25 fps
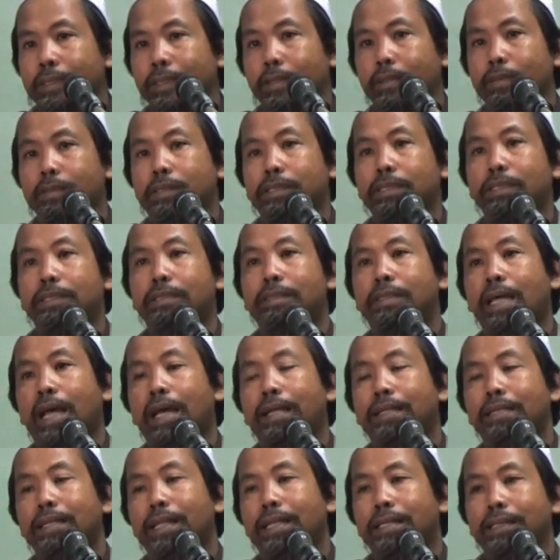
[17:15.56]
Kalau
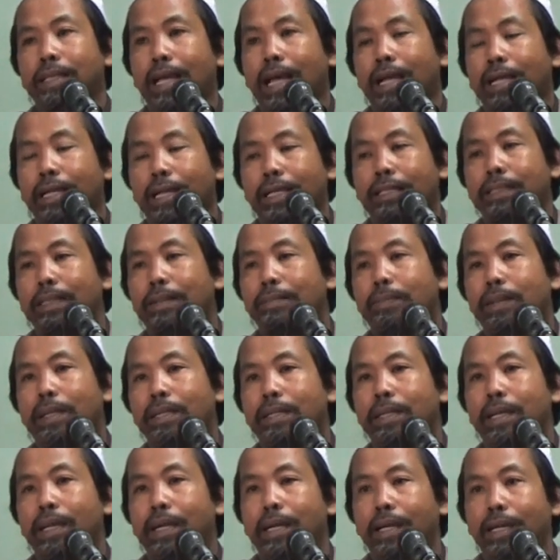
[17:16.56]
cinta diletakkan
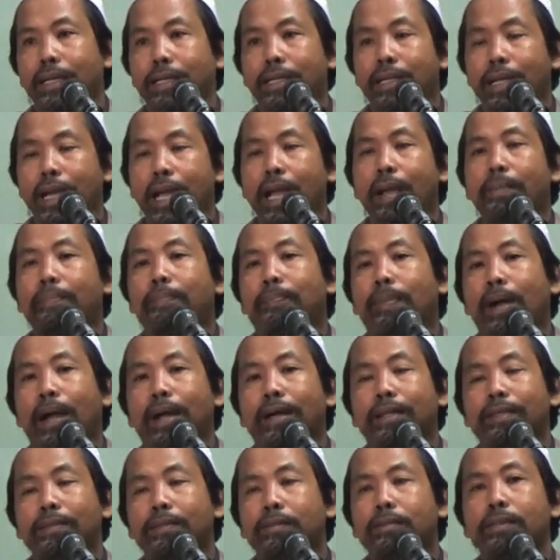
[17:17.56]
kepada
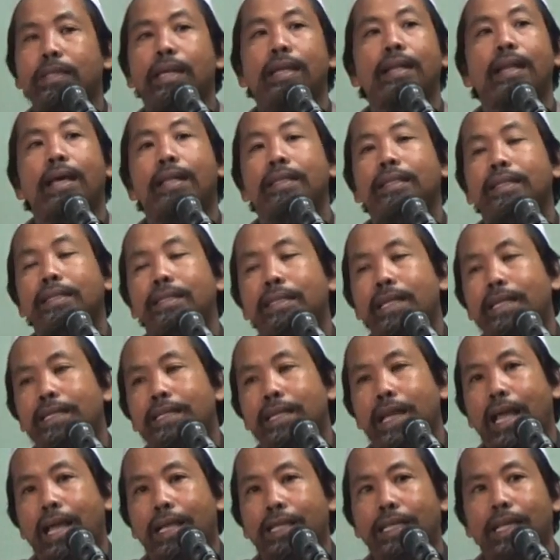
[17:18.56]
apa itu ya nanti dia
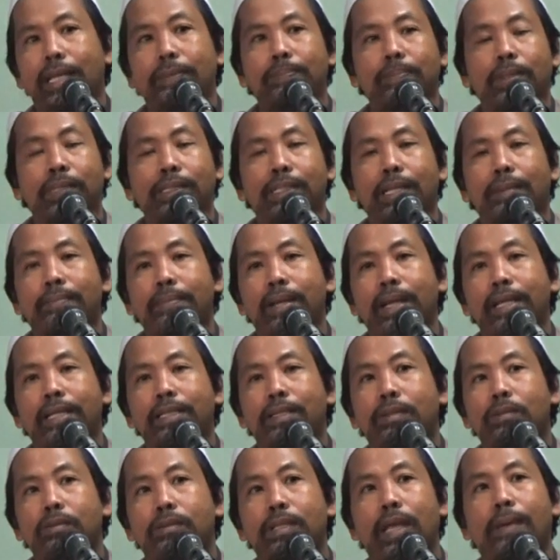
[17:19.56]
di akhirat bersama
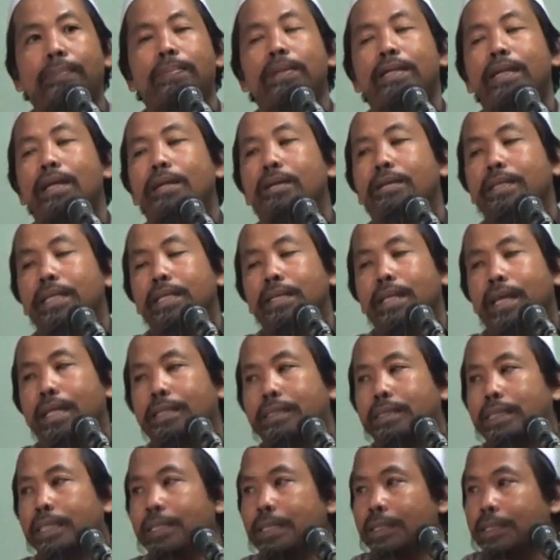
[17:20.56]
itu. Tapi kalau
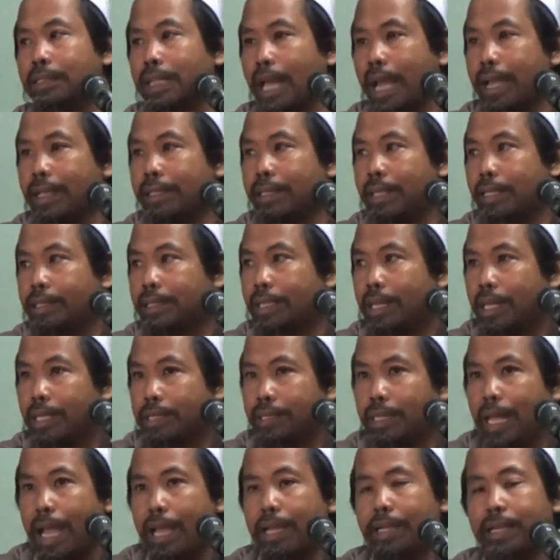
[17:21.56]
kita cintanya
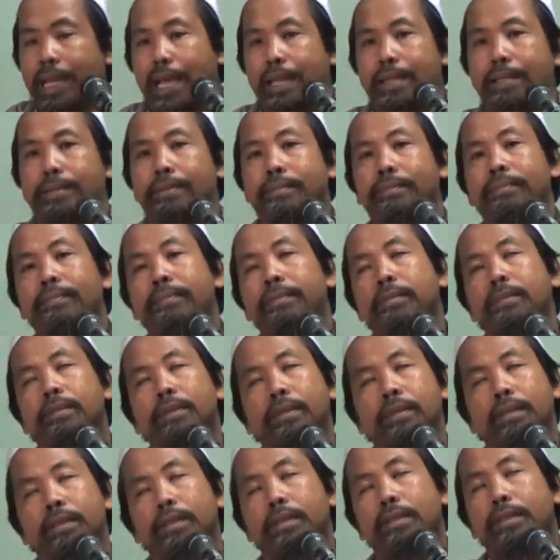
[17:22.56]
diletakkan
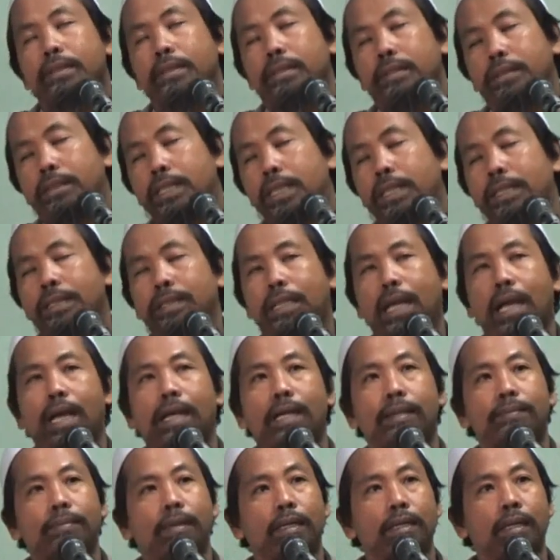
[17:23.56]

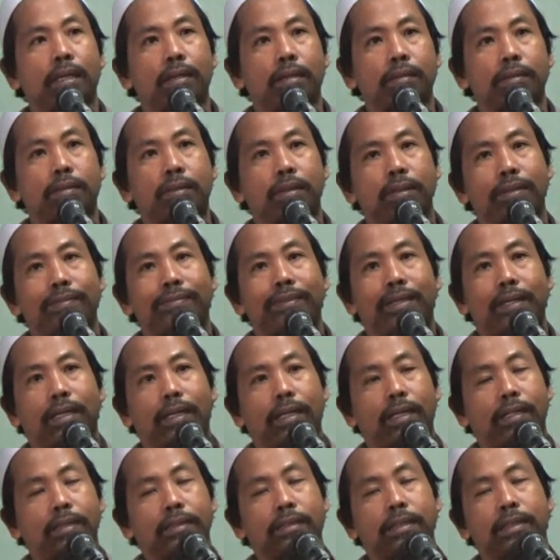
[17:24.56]
cinta kepada
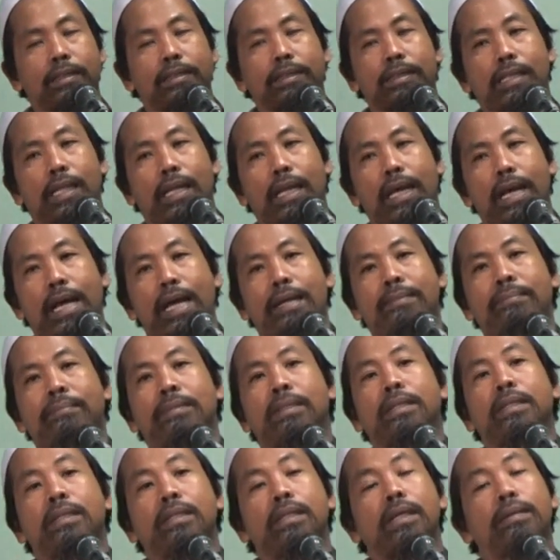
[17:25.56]
Rasulullah
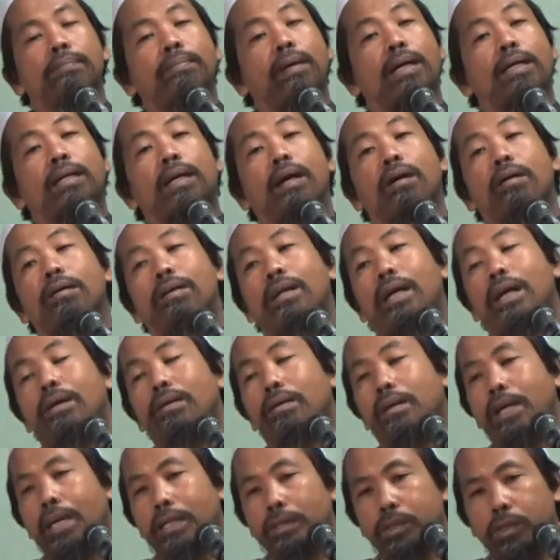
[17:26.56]
SAW kepada
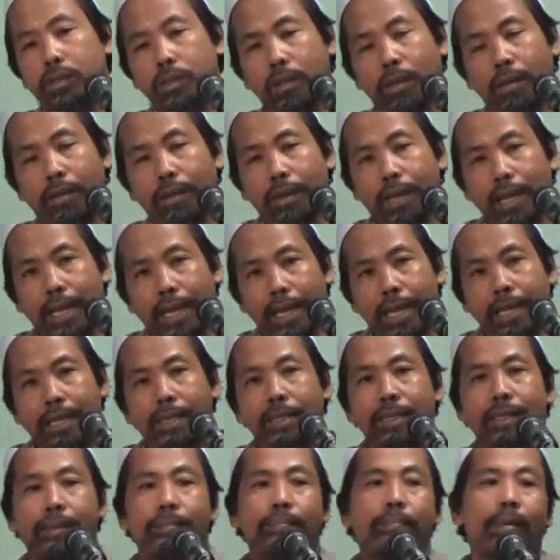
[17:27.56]
orang-orang
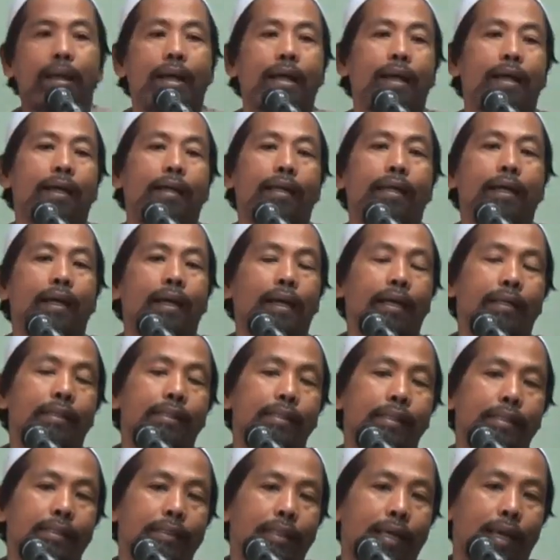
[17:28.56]
soleh maka
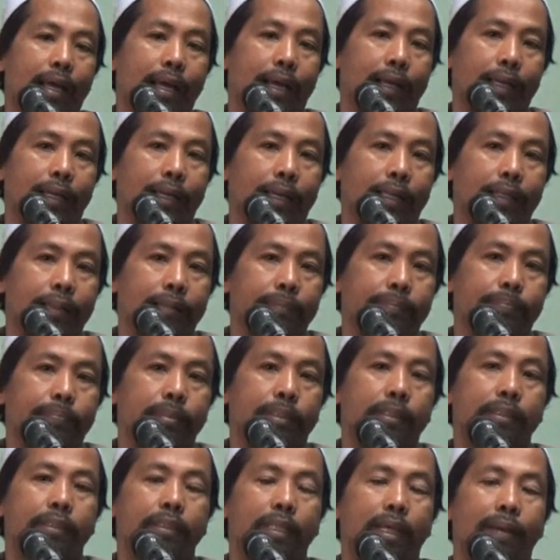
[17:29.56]
kita akan
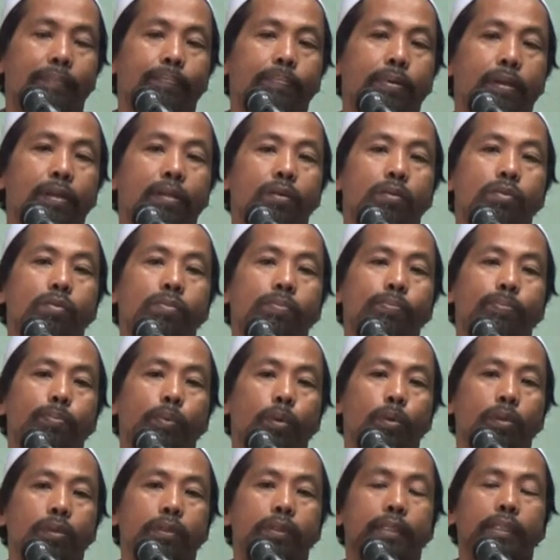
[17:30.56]
bisa
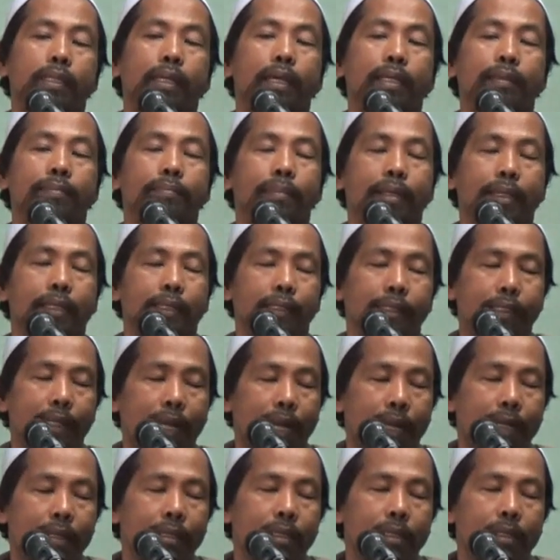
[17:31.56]
berkumpul dengan
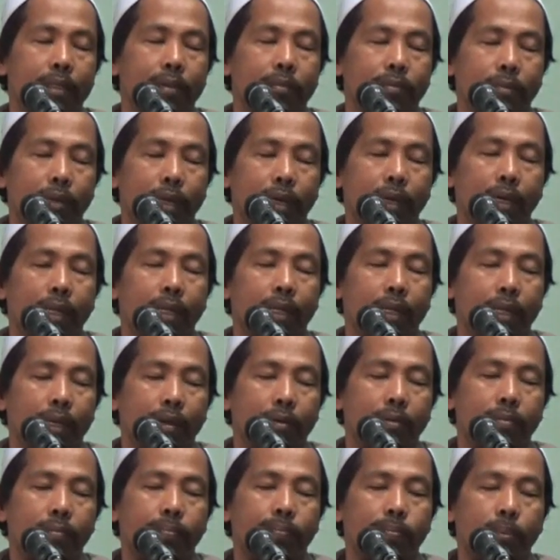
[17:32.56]
mereka
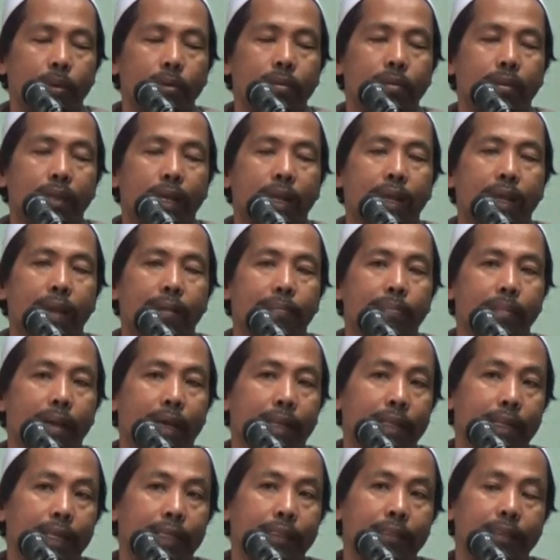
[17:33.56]
walaupun
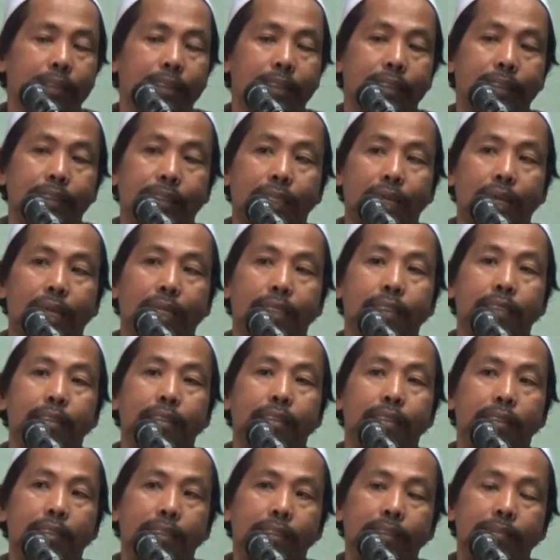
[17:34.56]
amalan kita
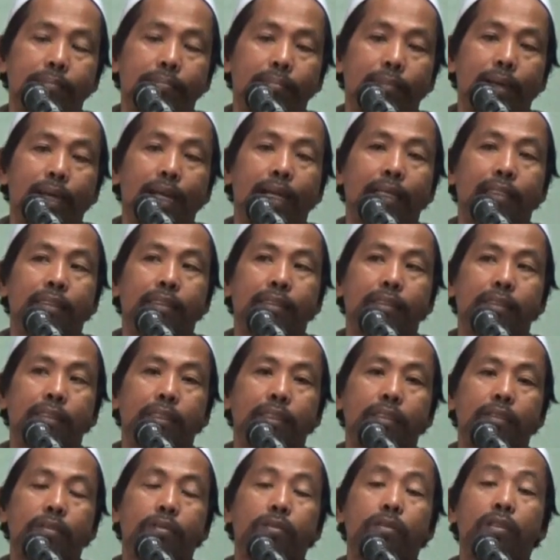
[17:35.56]
ini
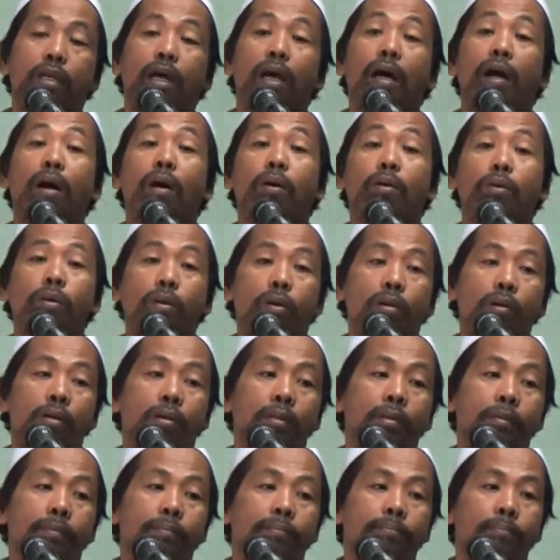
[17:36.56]
masih
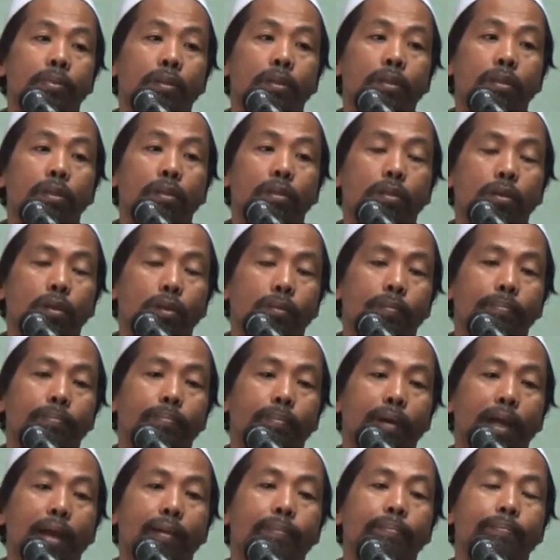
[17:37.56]
jauh
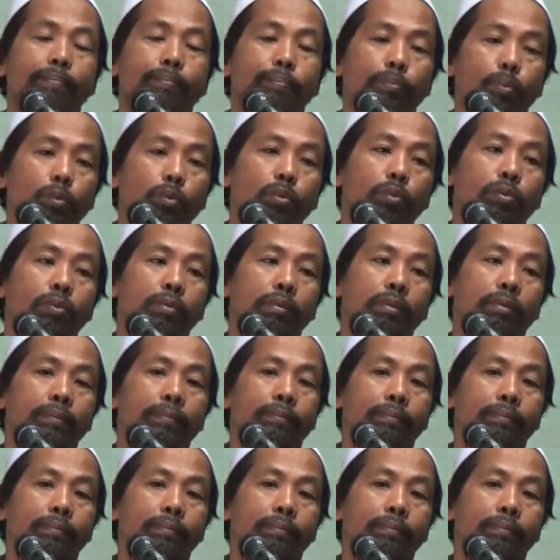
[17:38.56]
belum mampu